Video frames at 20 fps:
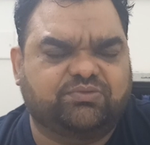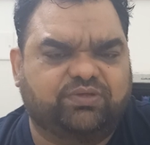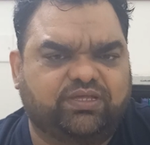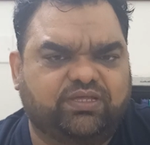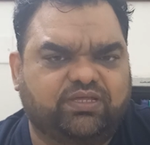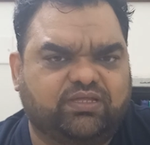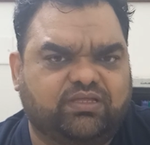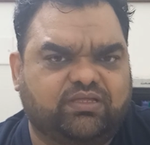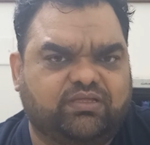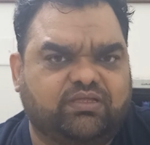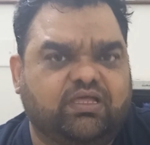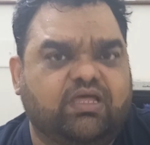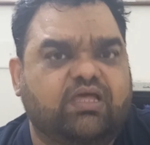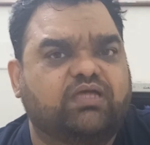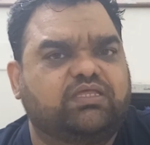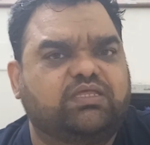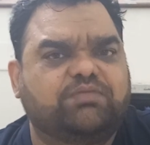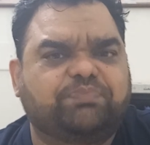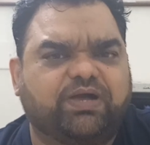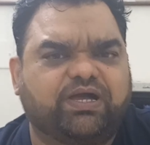हैं
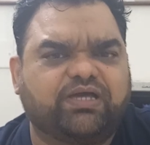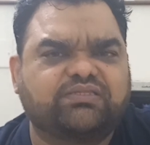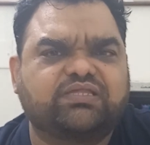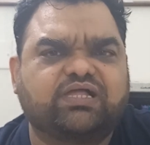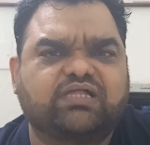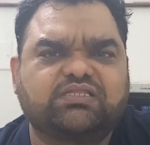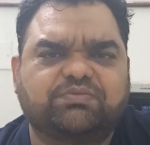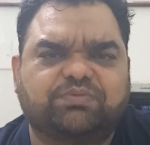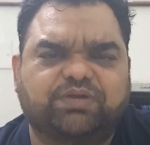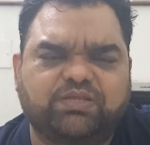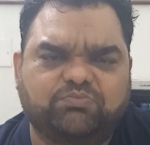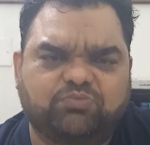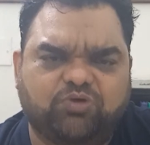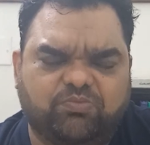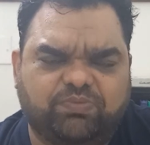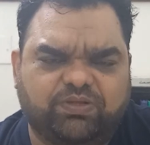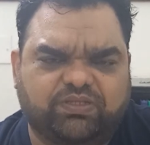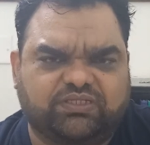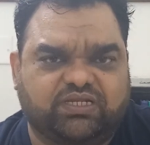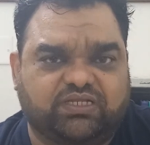ये पाकिस्तान से बड़ी
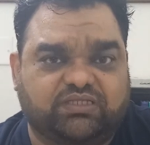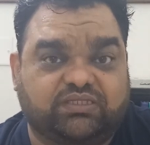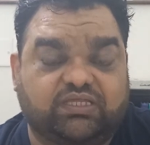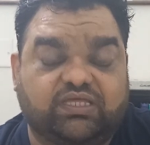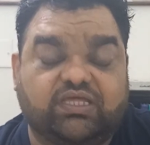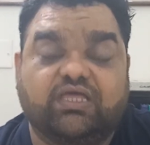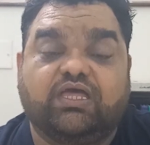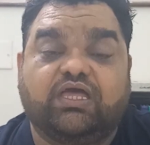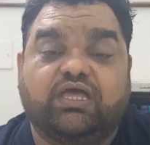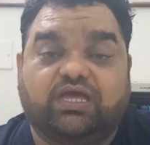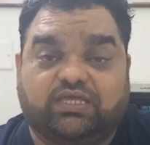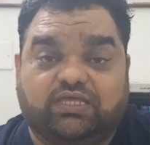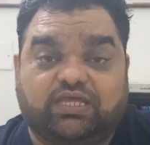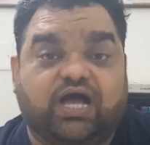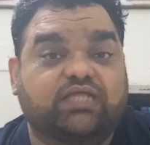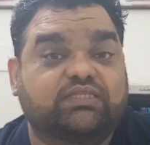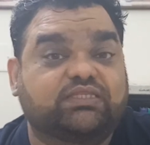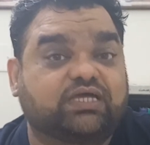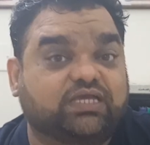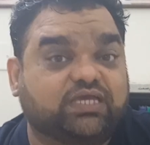मोहब्बत रखते हैं
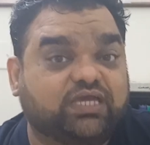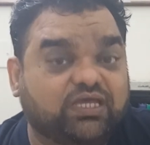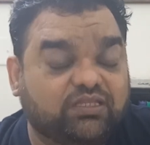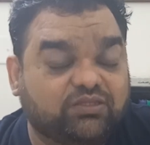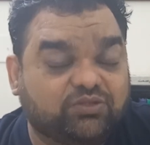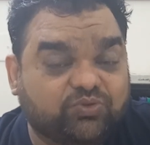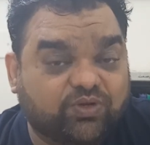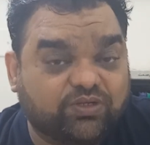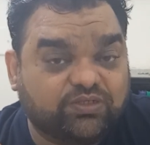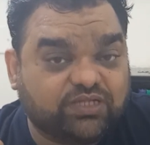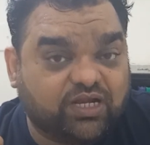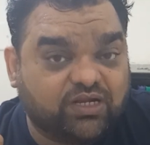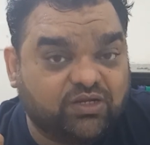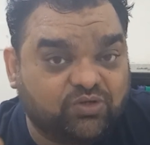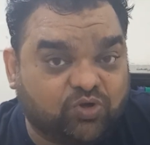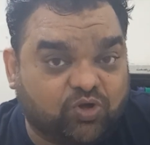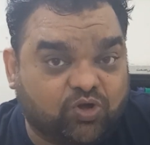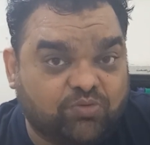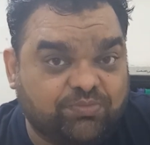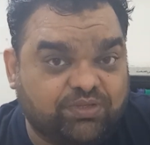यहाँ तक कि
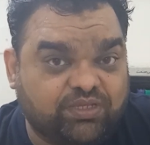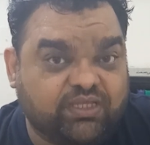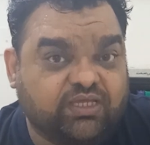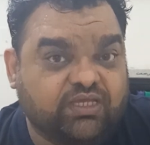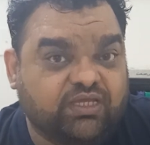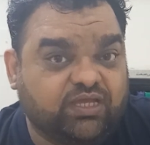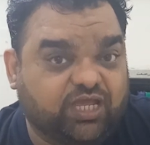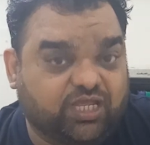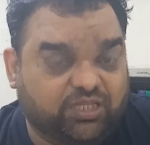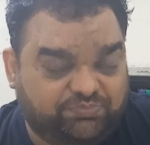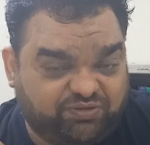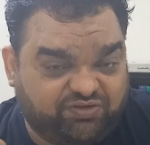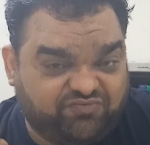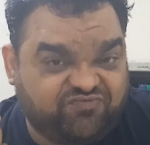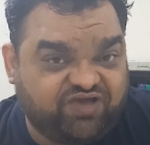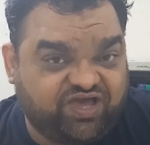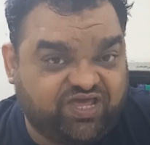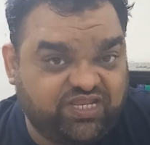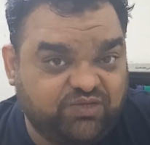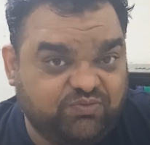2009 में इन पर
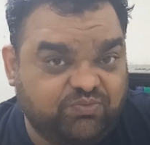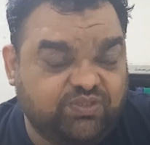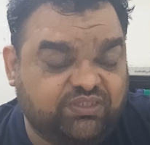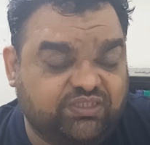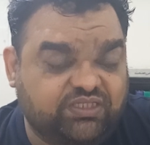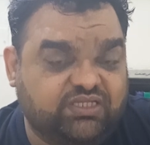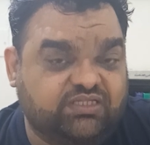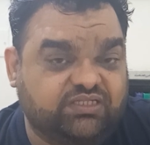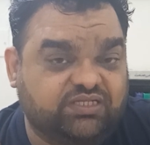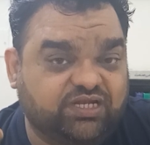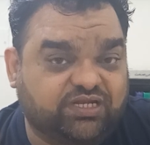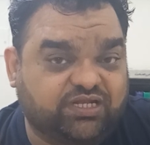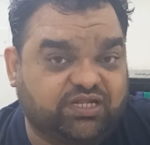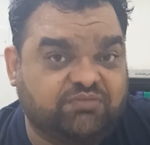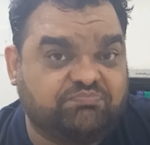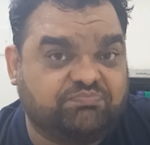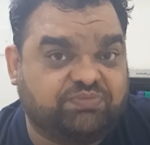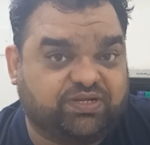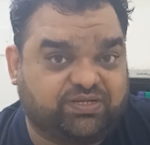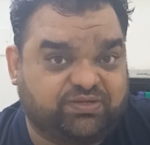फायरिंग हुई थी इनकी
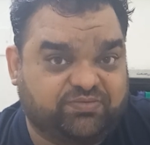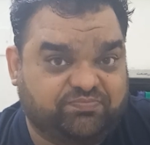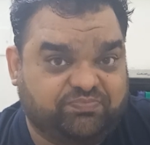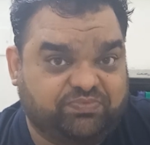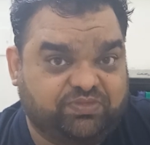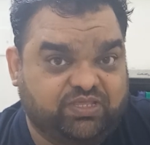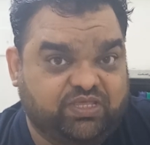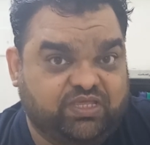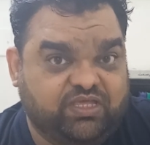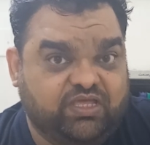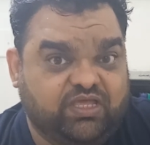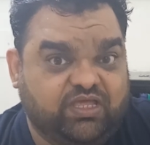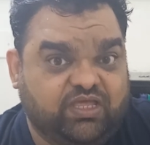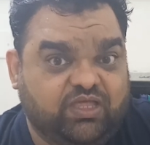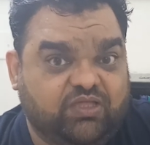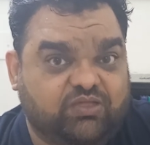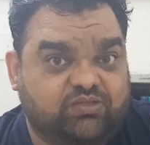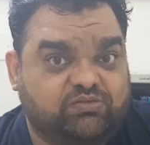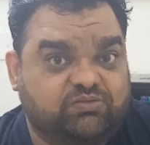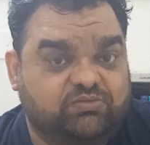टीम पर
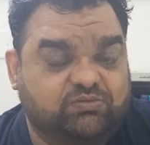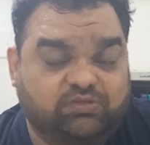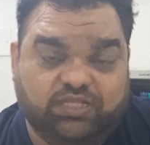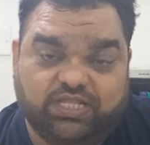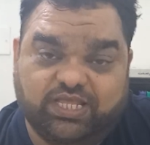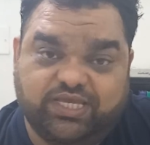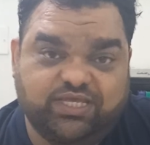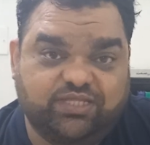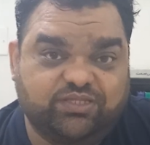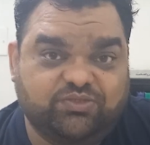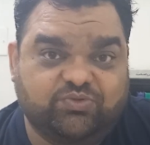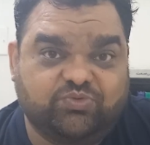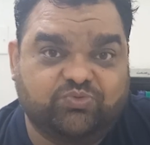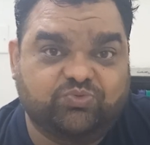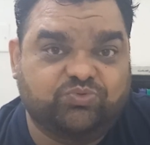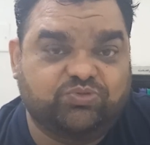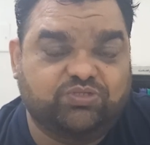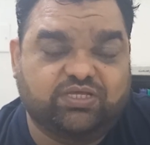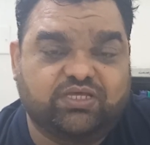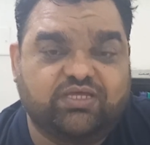लेकिन
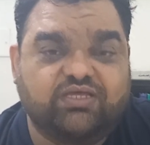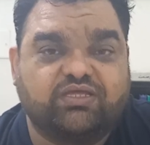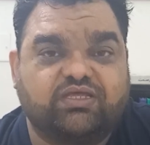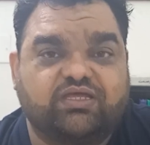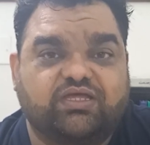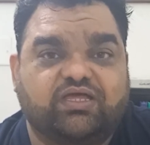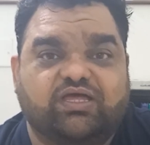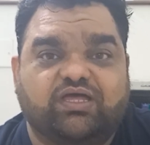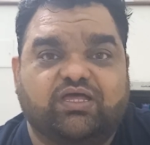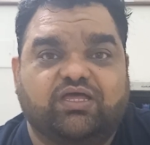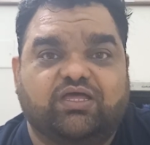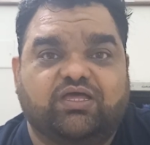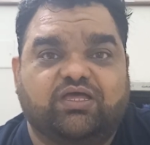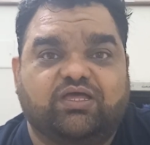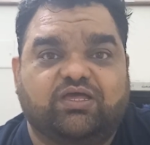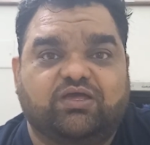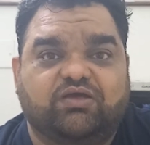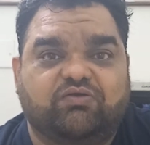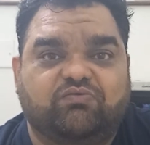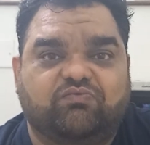उन्होंने
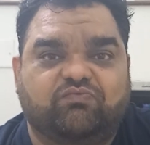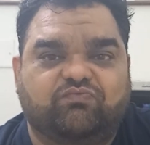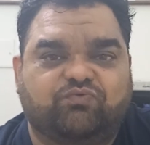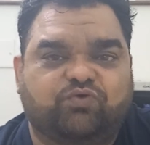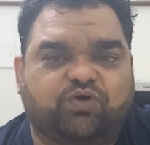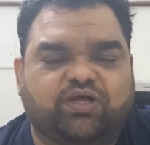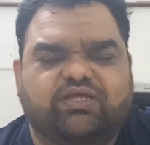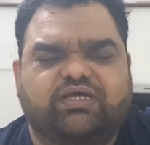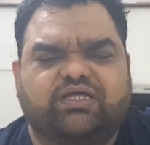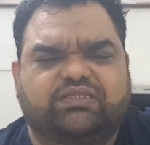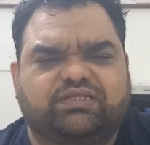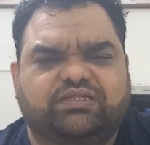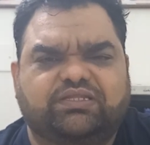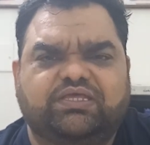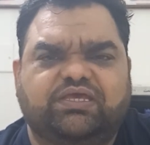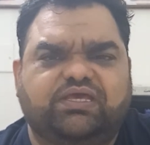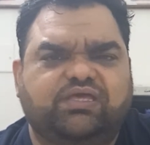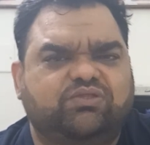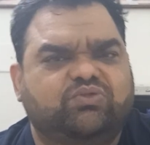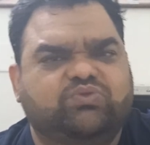वो हरकतें
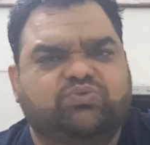नहीं की जो